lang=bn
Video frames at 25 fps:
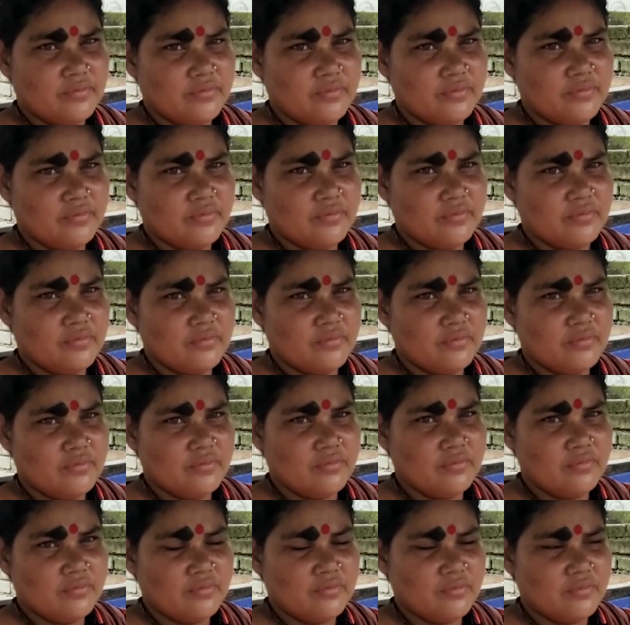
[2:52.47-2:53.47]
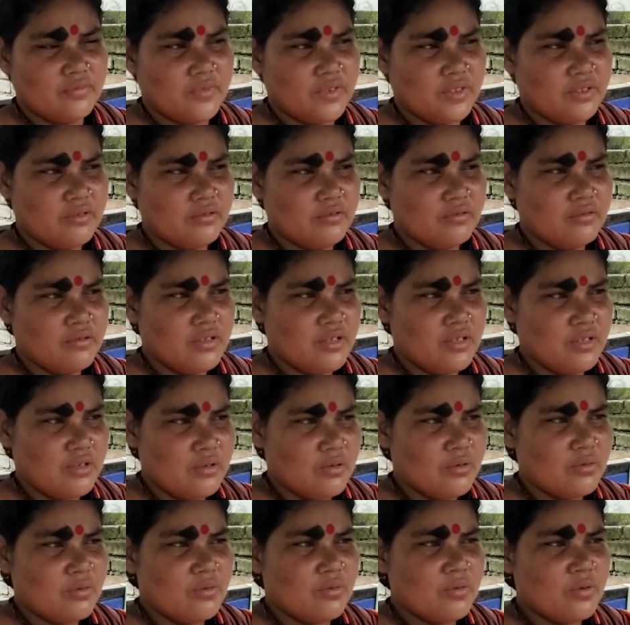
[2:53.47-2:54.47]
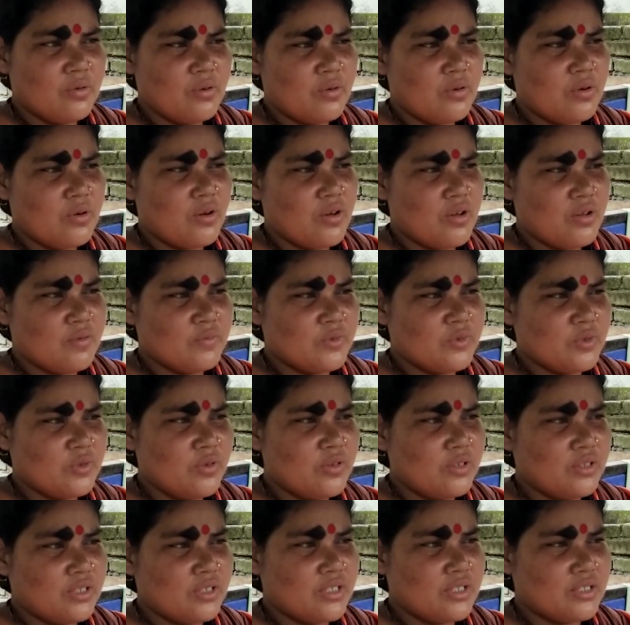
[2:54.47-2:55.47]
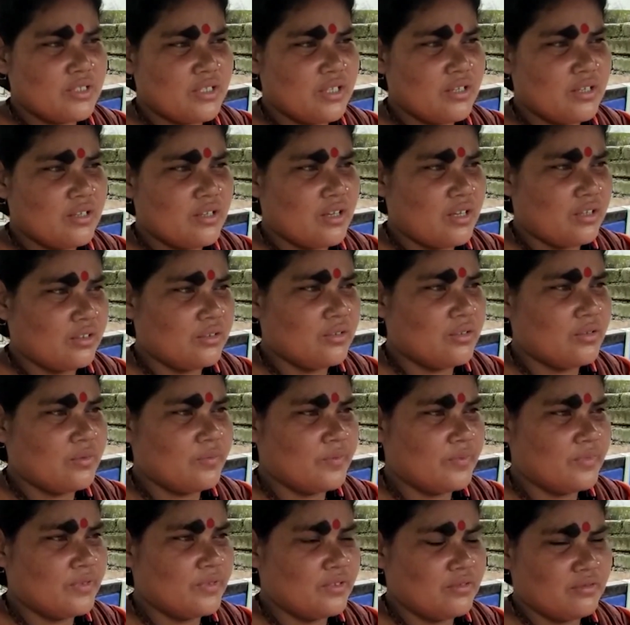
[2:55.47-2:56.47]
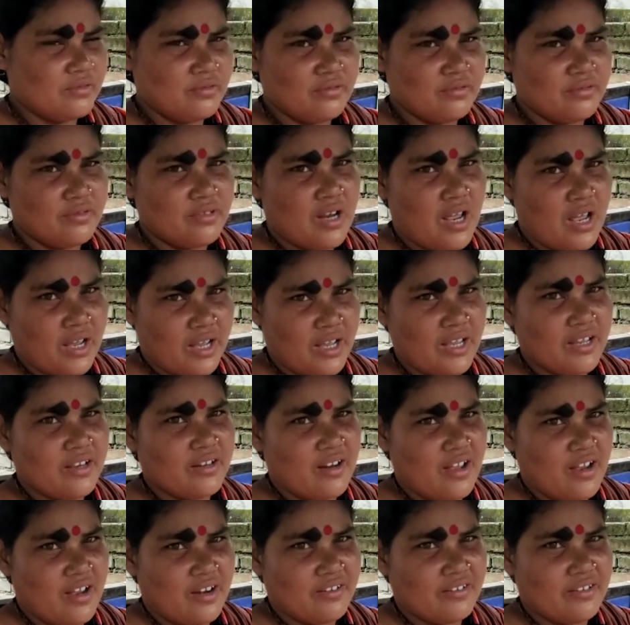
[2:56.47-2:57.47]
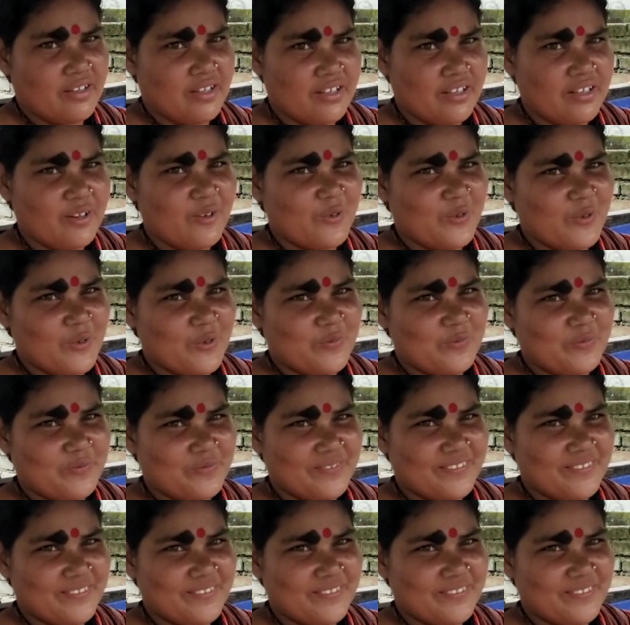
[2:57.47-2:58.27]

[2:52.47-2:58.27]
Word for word: খরচা পোষায় কোন রকম চলতেছে একদম না খায় না নেই এরকম